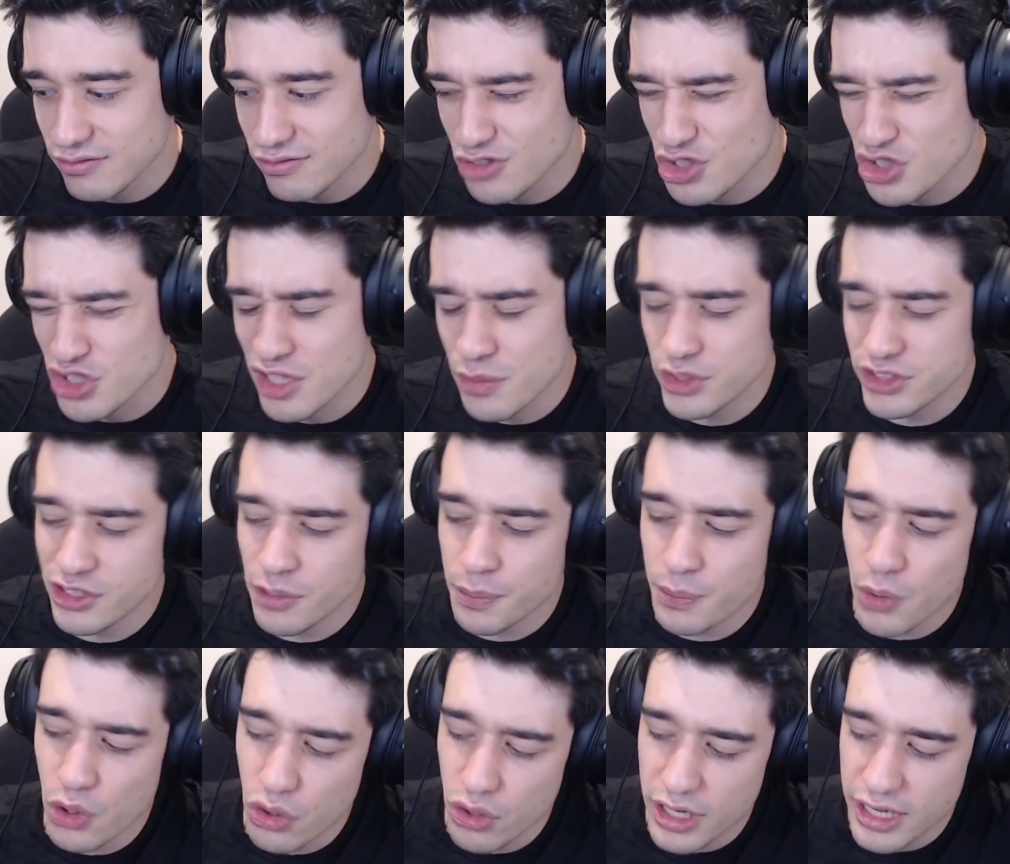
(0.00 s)
nos demuestra un
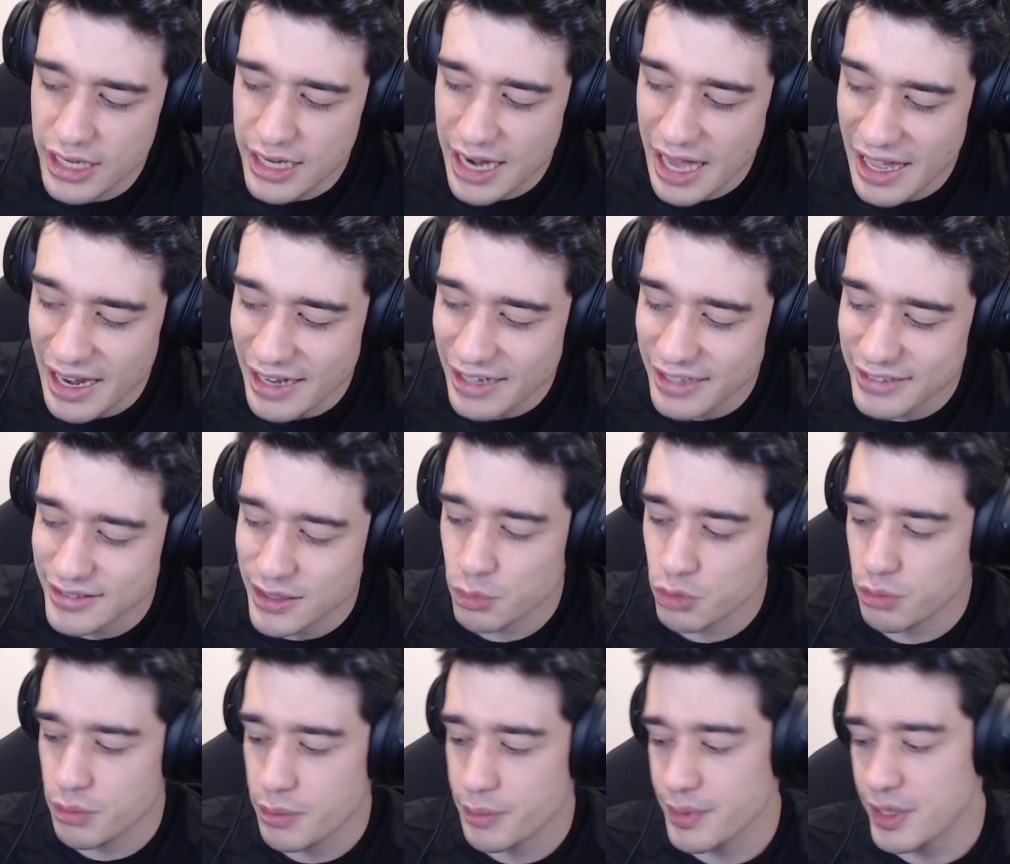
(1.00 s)
poco en la era que
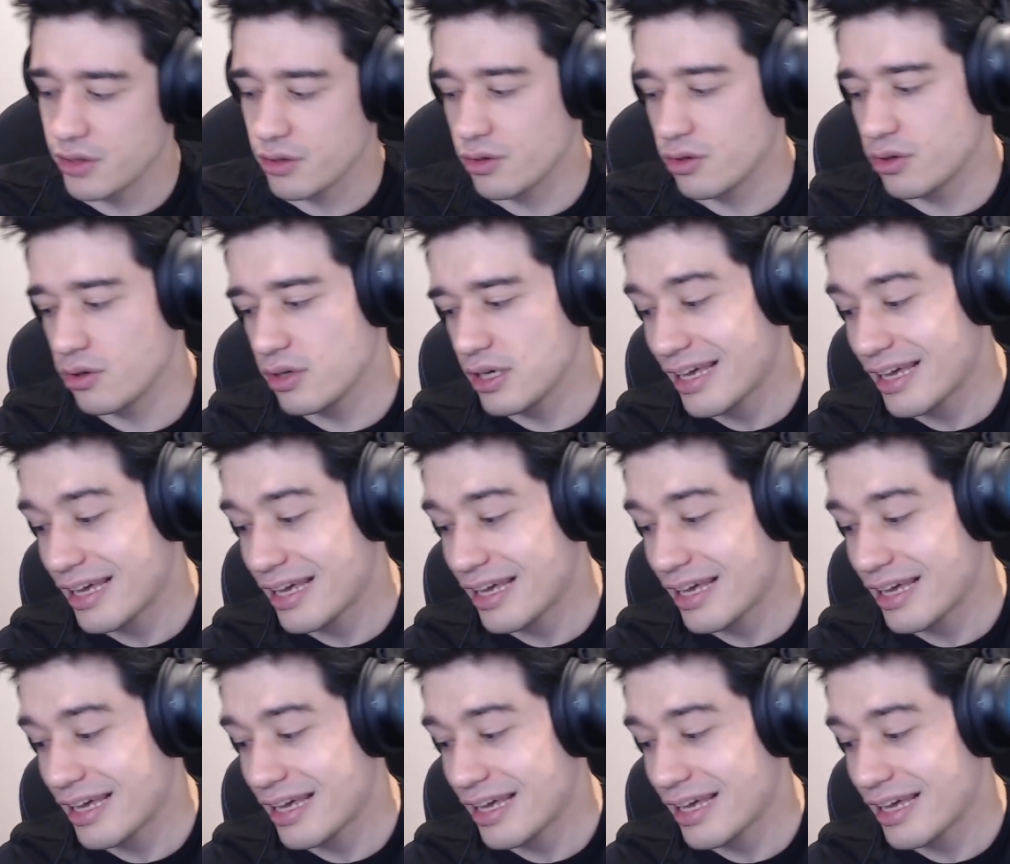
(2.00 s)
estamos viviendo, ¿no?